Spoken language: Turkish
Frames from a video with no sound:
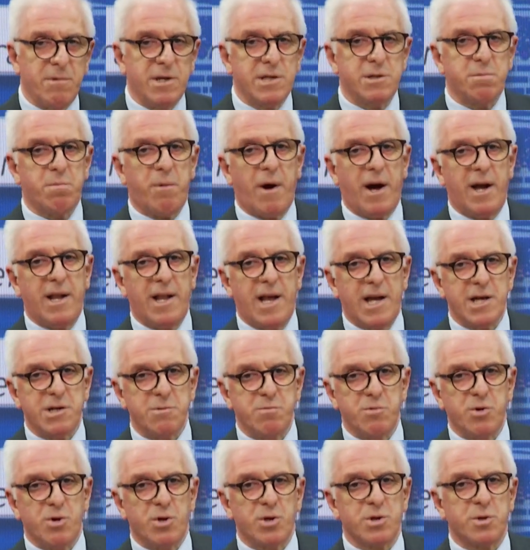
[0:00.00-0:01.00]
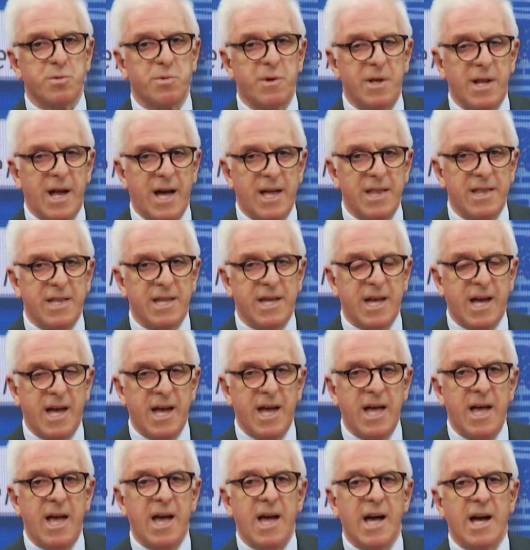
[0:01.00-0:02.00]
biz paylaşmıyoruz filan
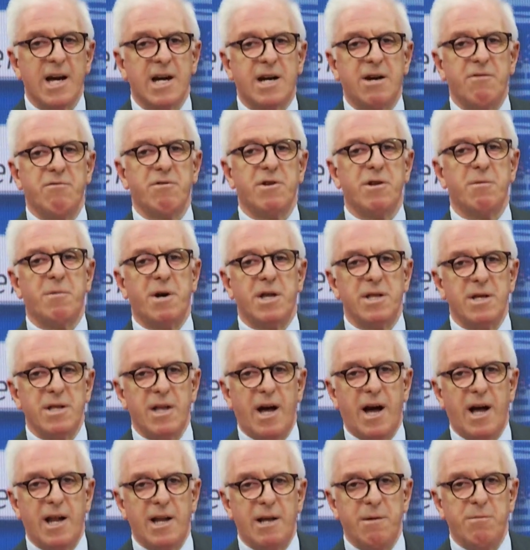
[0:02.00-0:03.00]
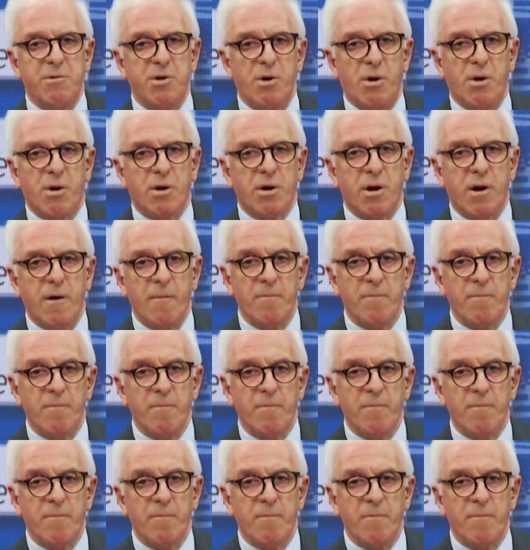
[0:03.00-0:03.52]
diye kıvırmanın alemi yok.